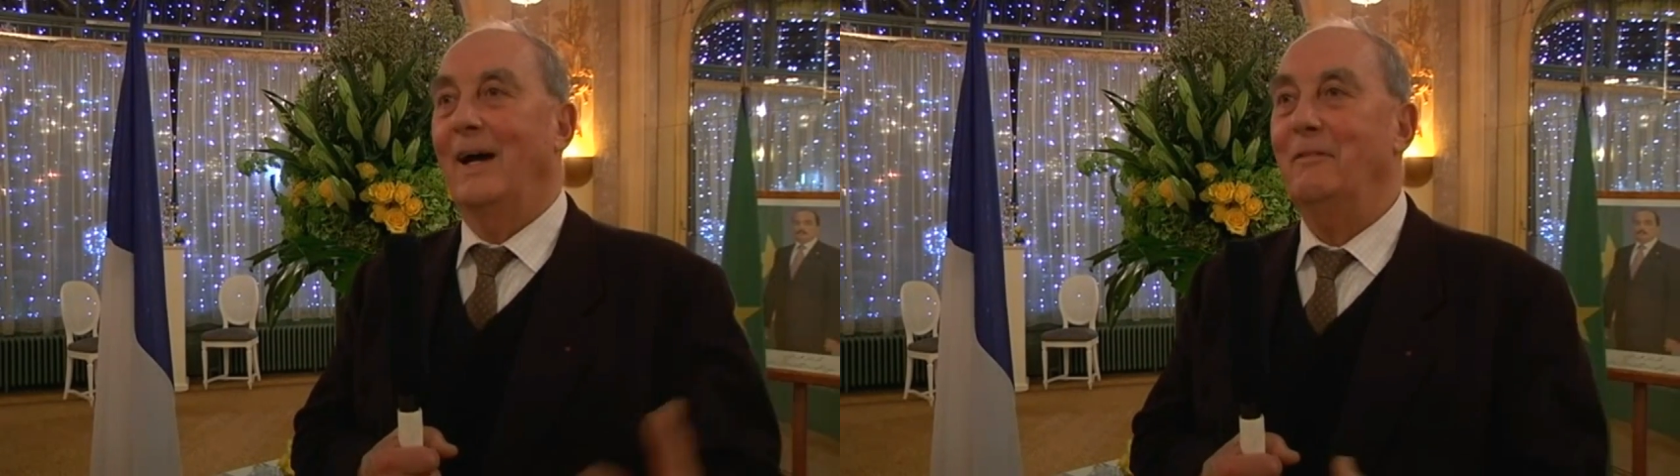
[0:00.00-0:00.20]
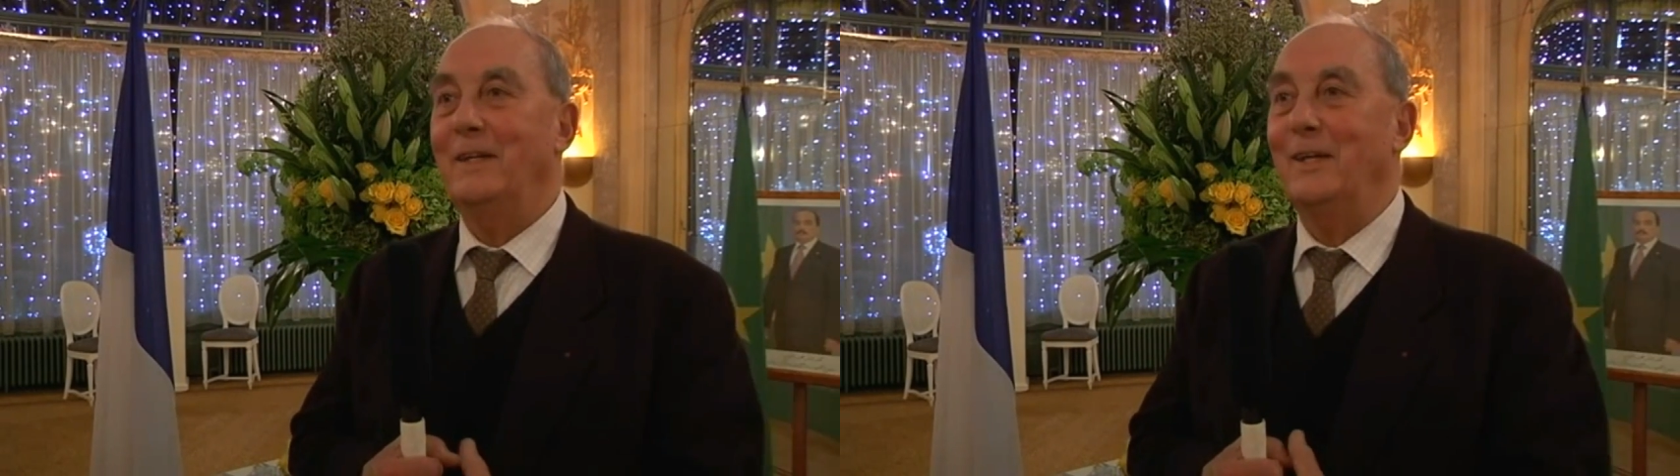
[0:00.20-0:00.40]

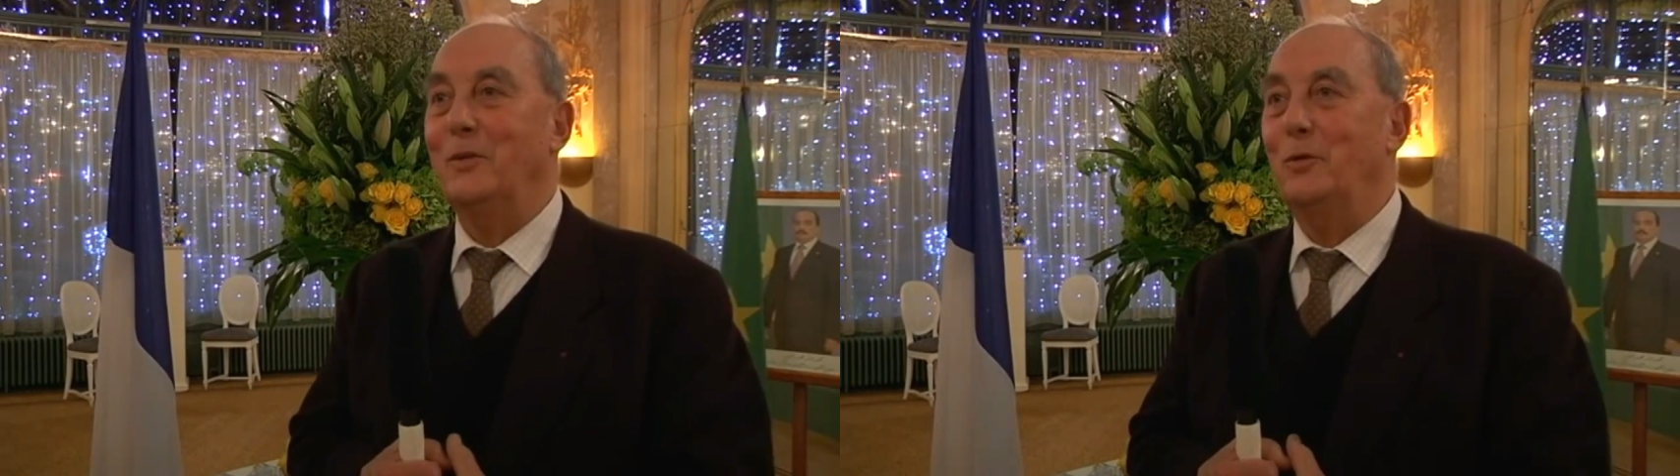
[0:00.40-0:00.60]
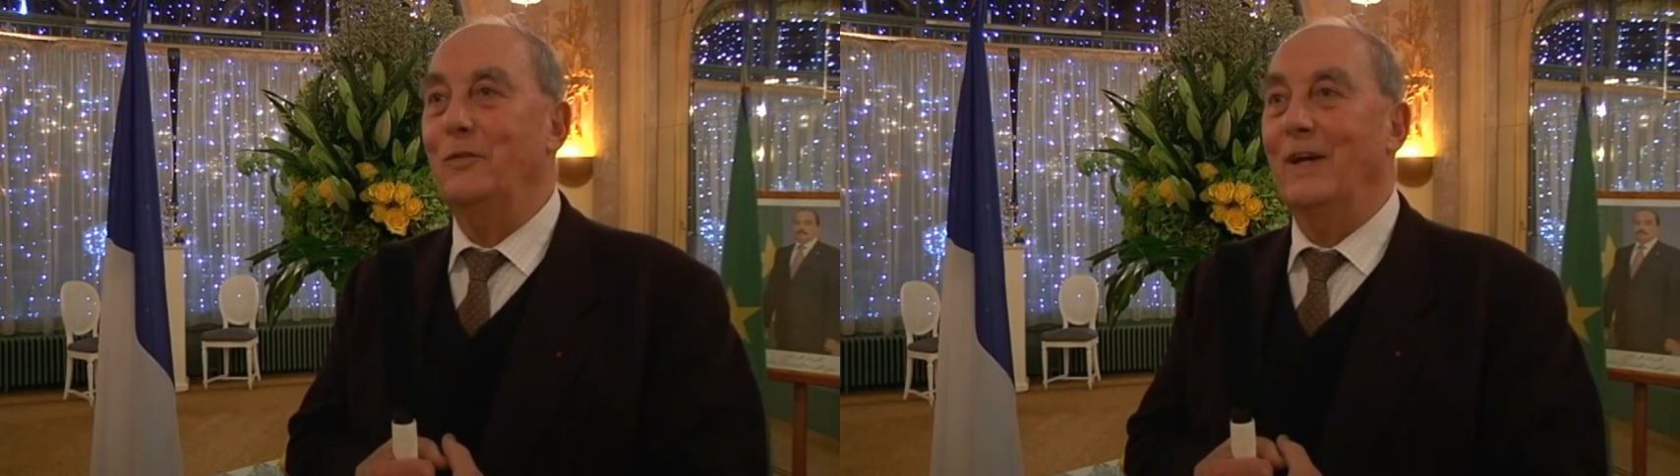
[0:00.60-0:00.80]
avec des
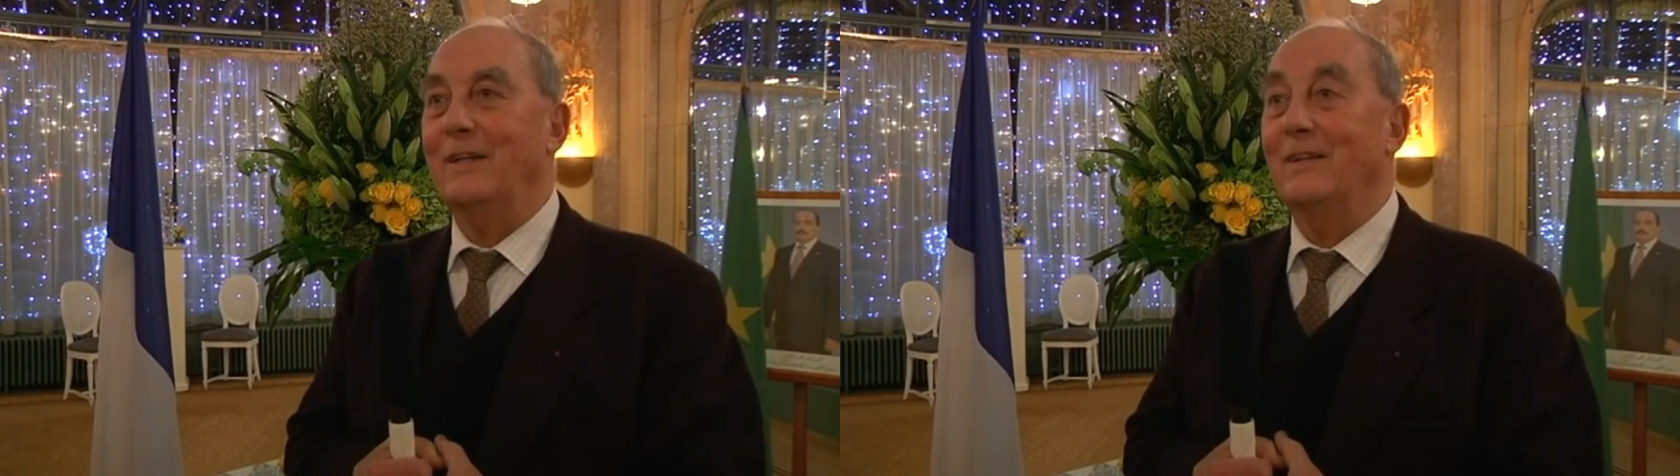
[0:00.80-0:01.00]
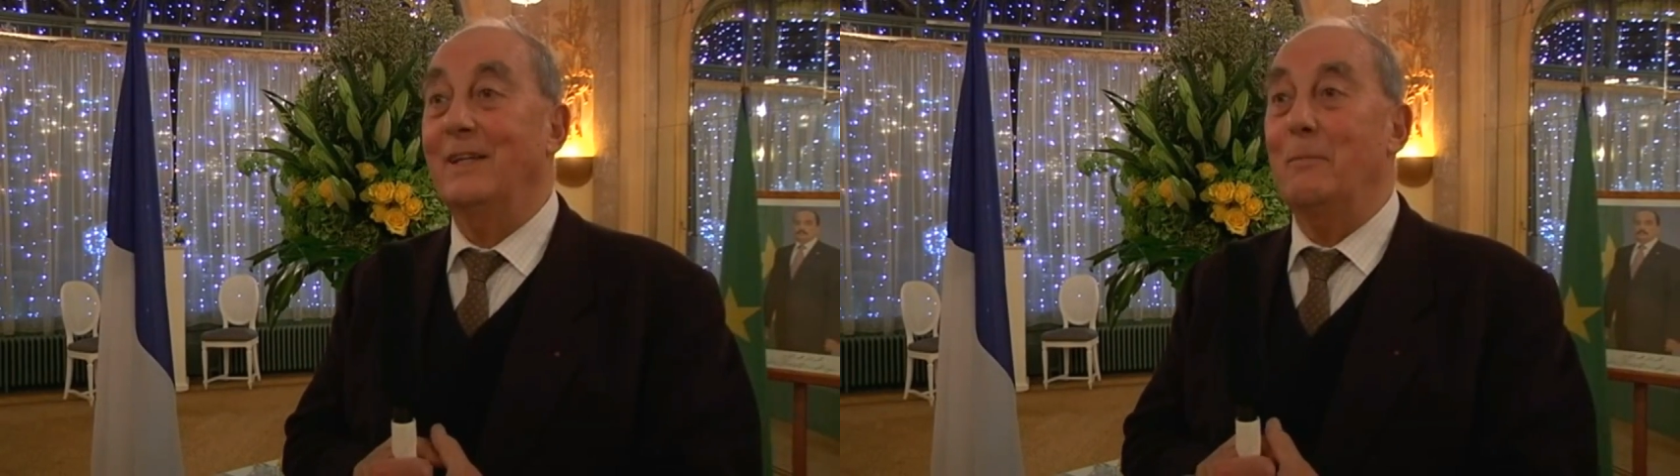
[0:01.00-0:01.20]

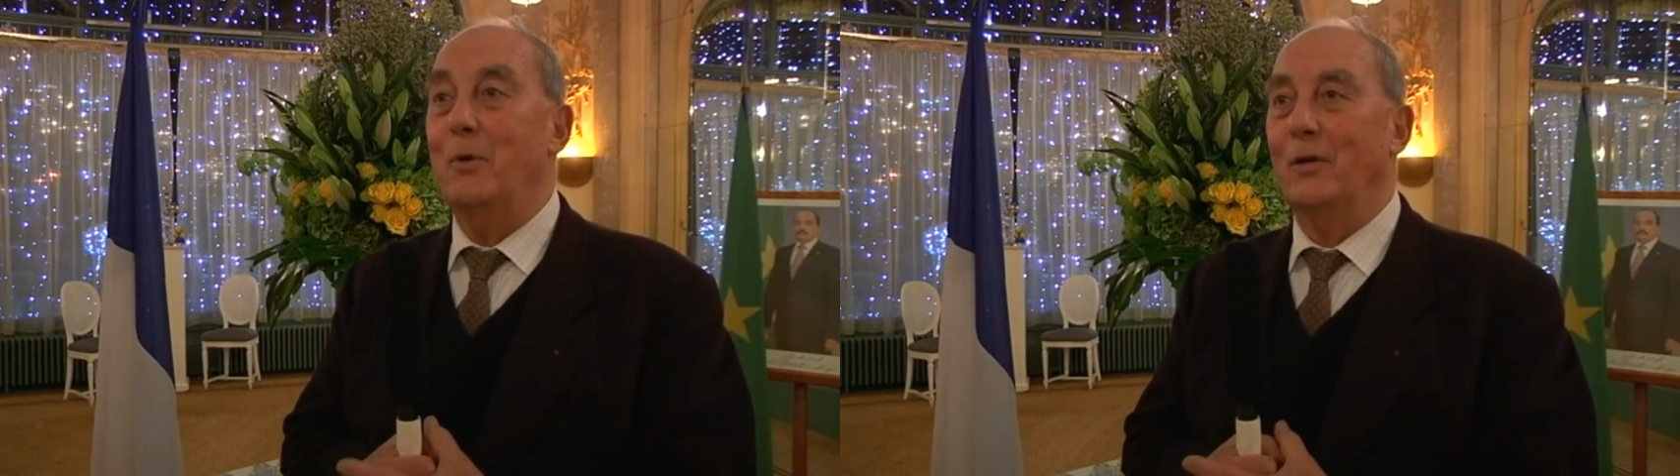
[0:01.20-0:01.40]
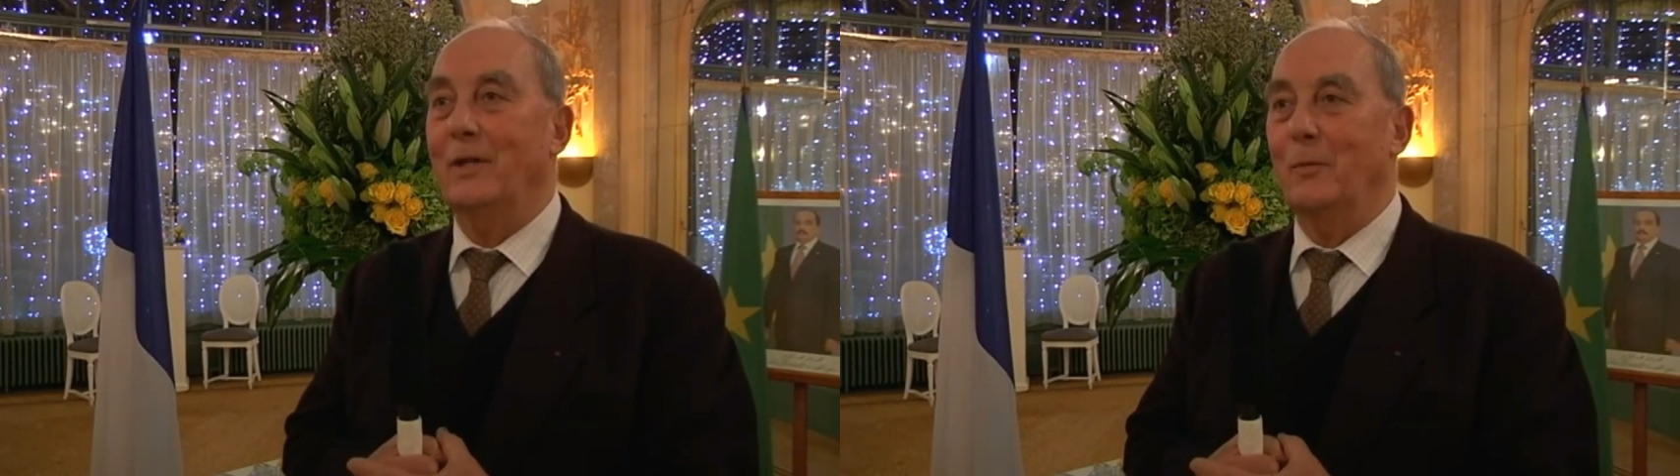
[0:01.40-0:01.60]
cuvettes
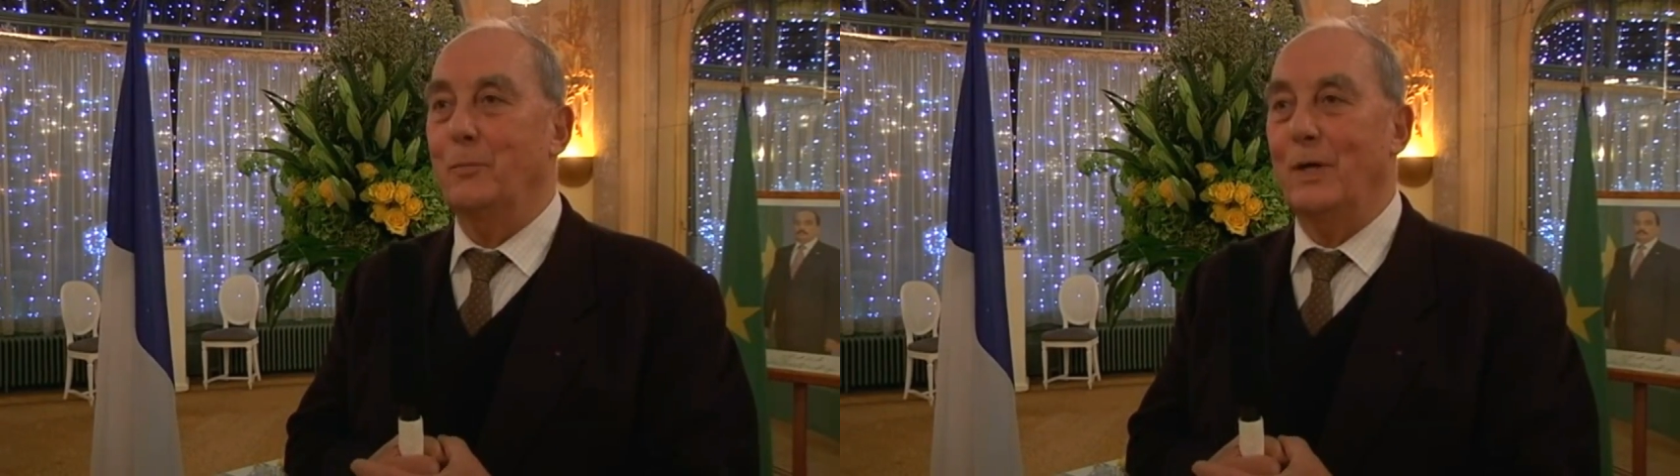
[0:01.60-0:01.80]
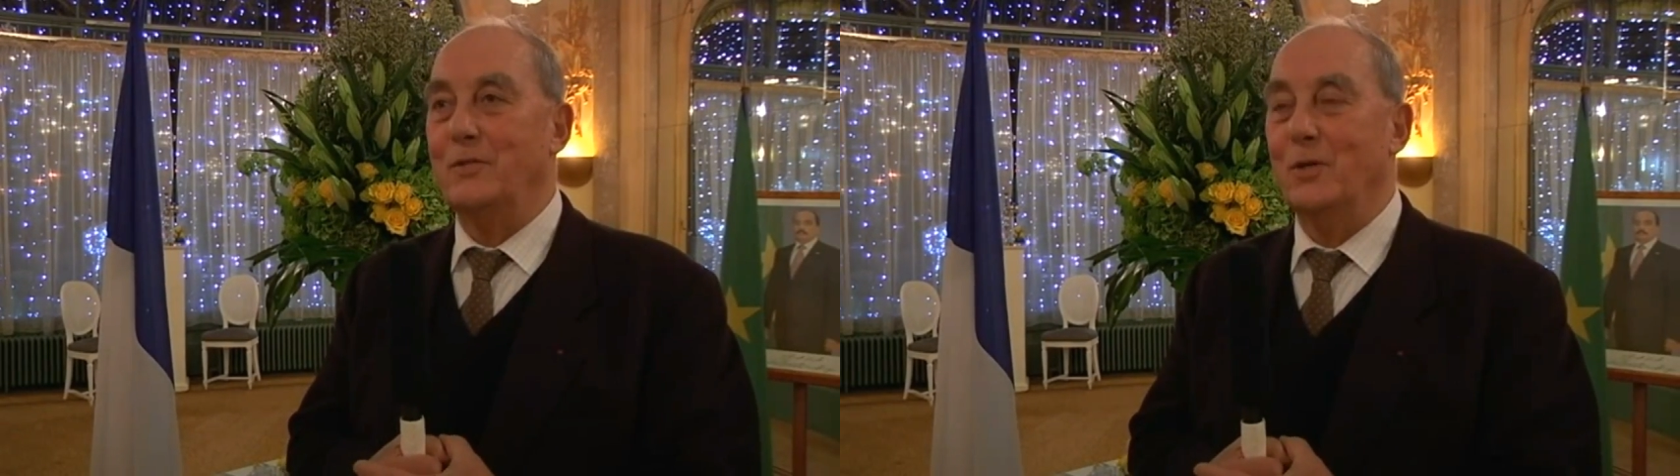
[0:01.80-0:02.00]
débordantes de
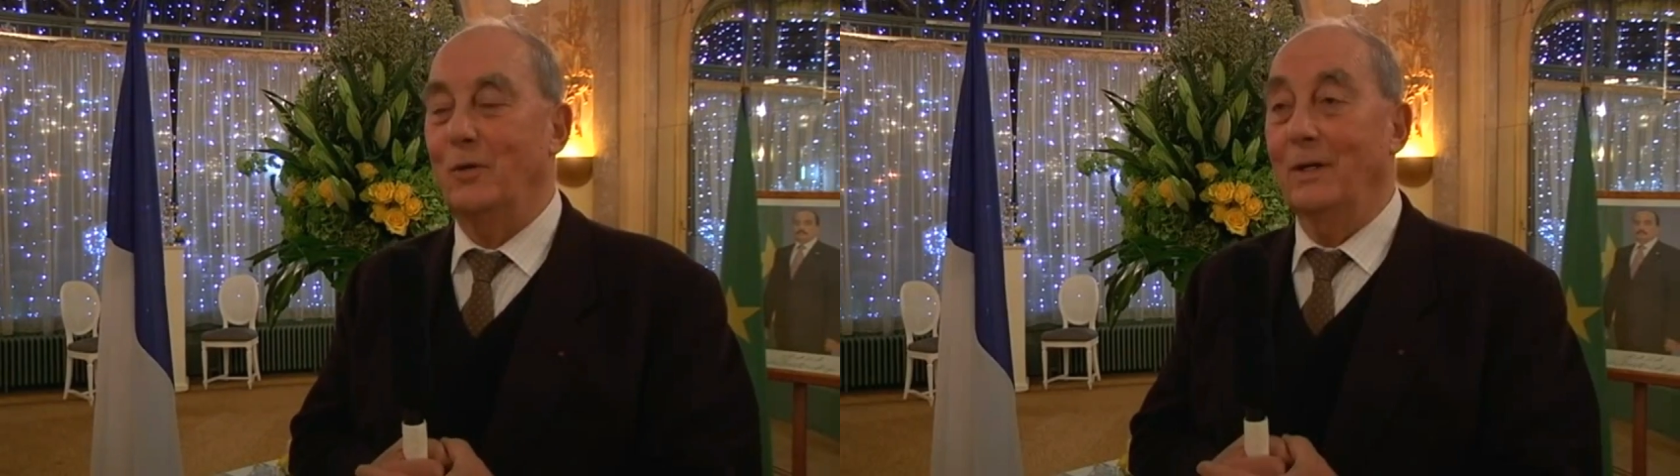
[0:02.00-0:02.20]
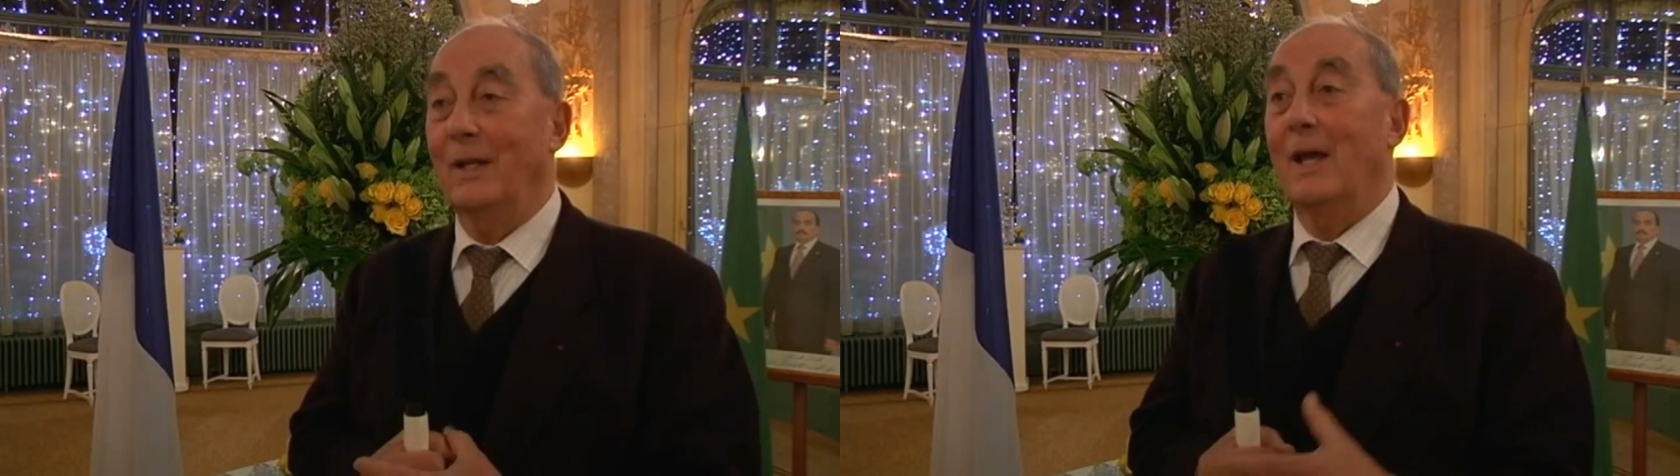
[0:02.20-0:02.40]
poissons.